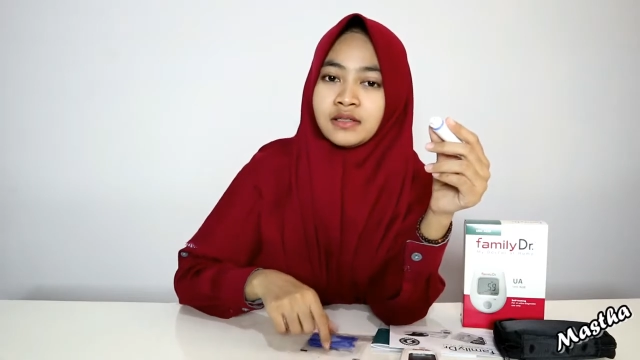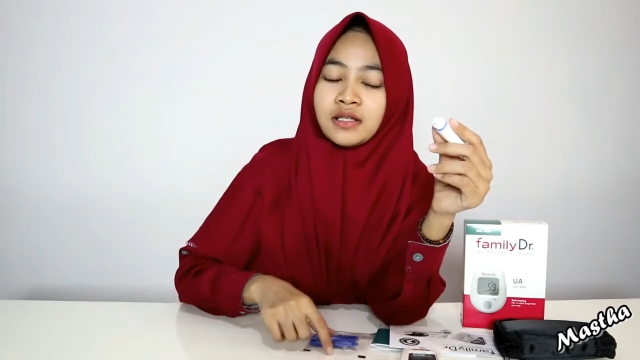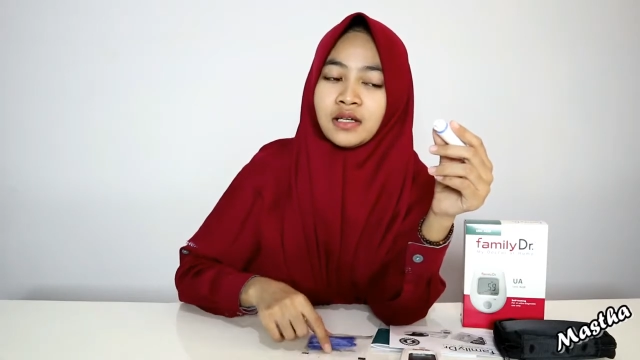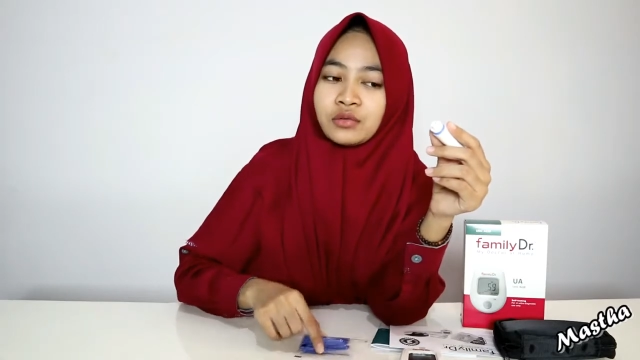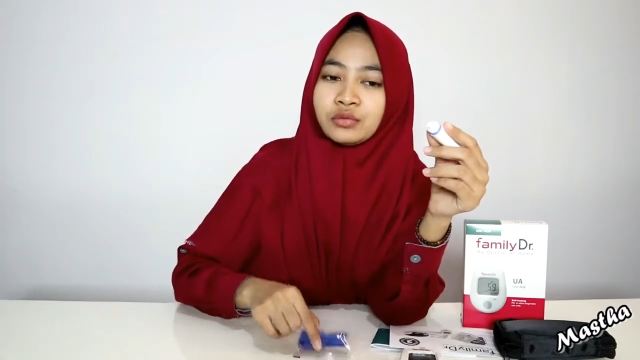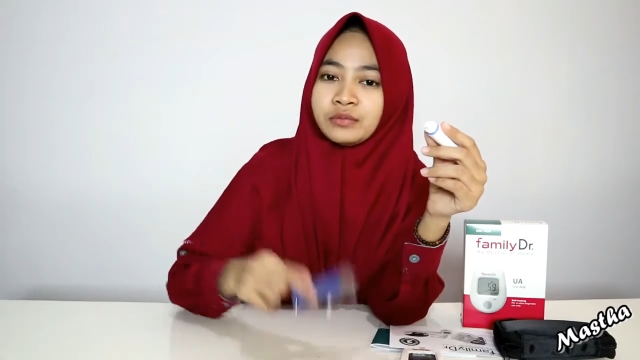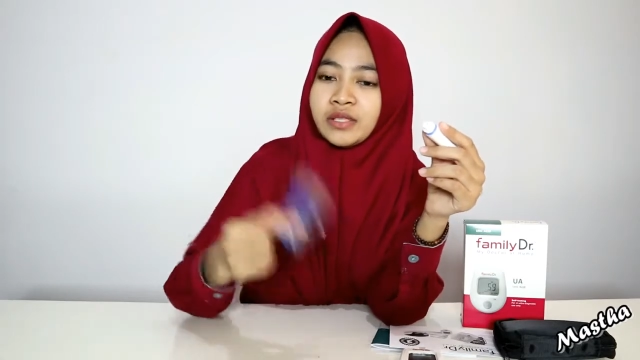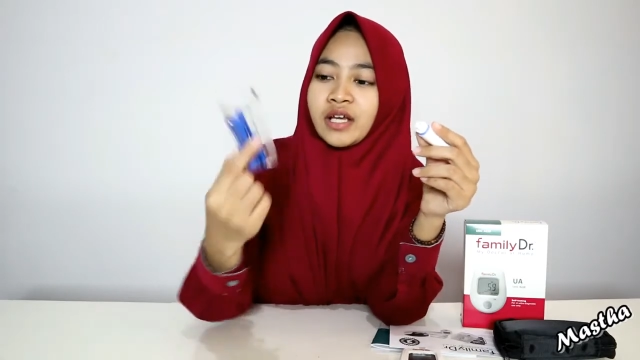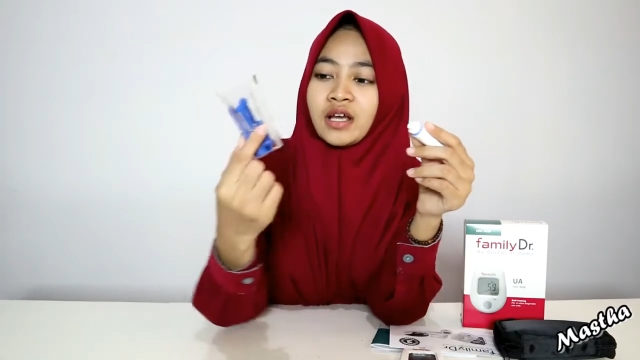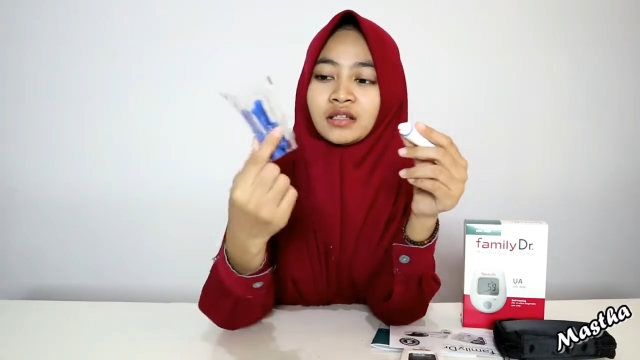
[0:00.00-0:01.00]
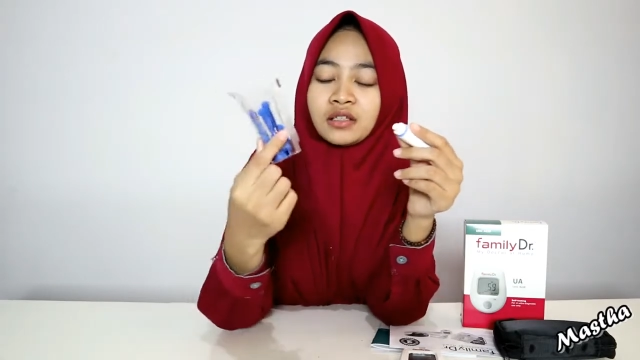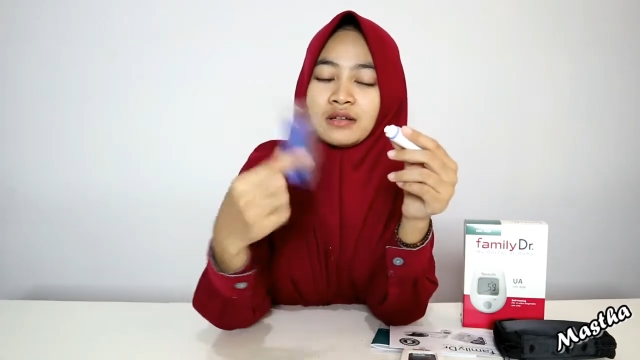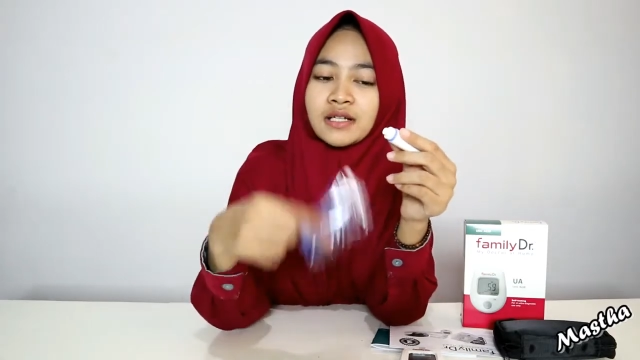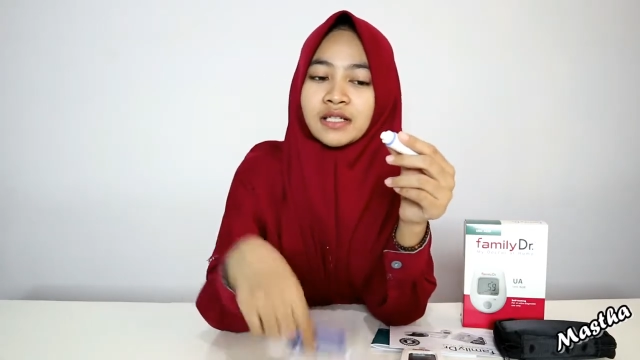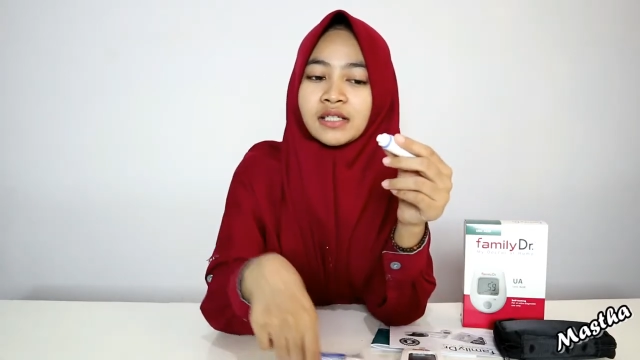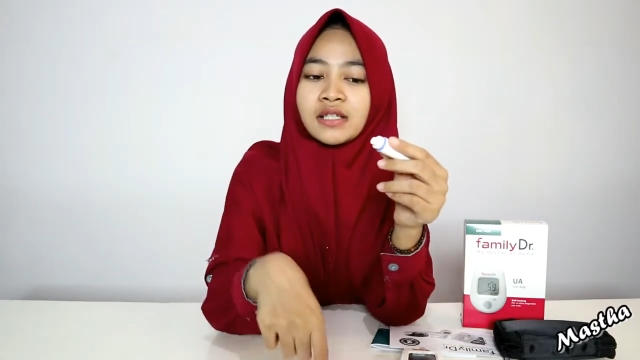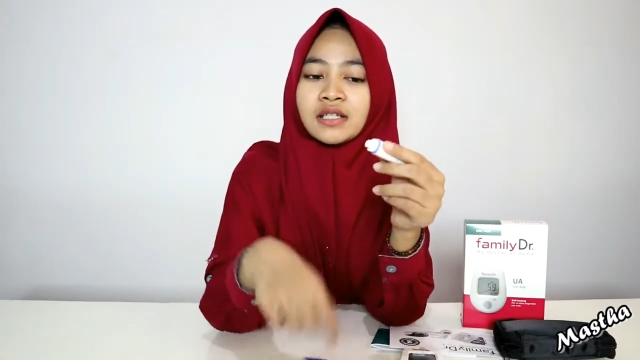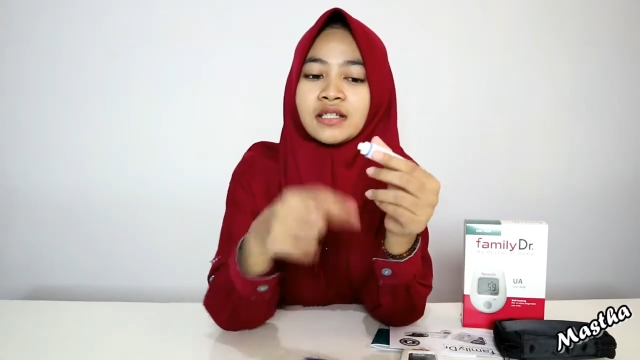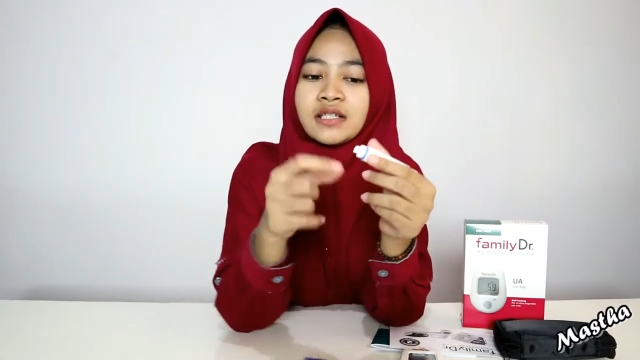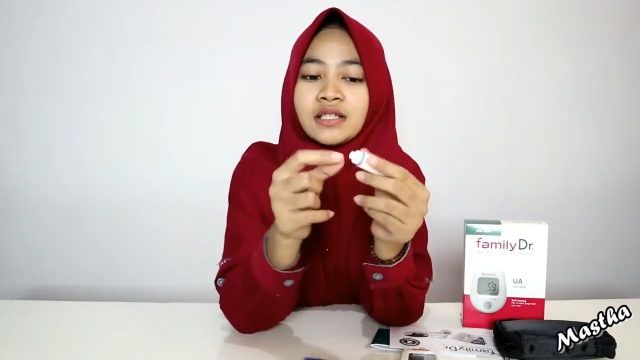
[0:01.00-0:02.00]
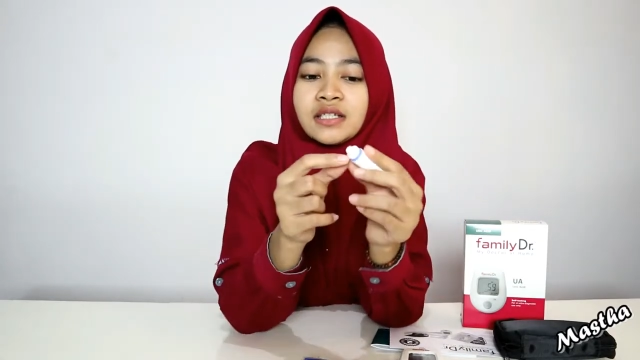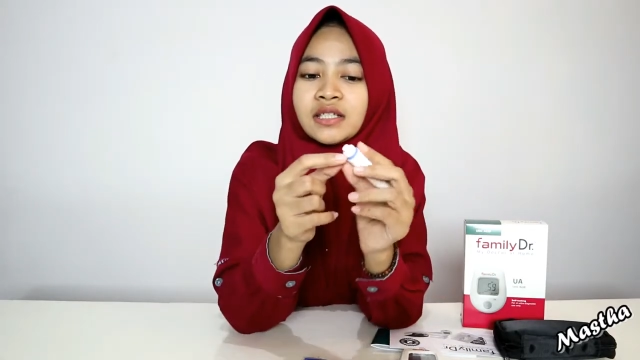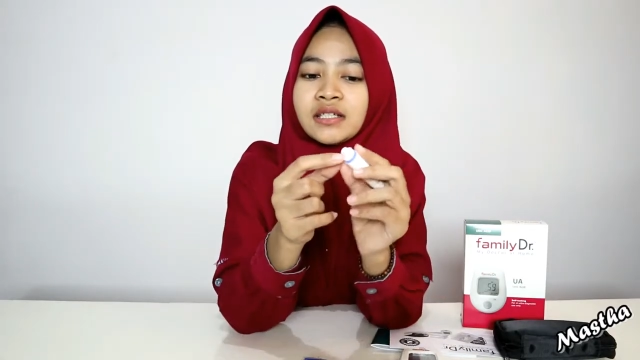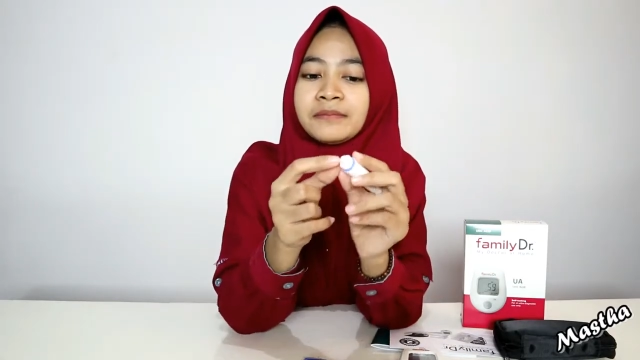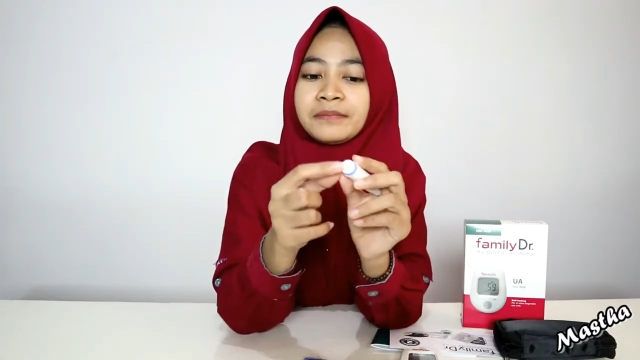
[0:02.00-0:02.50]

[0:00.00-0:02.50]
jarumnya atau lancetnya di sini.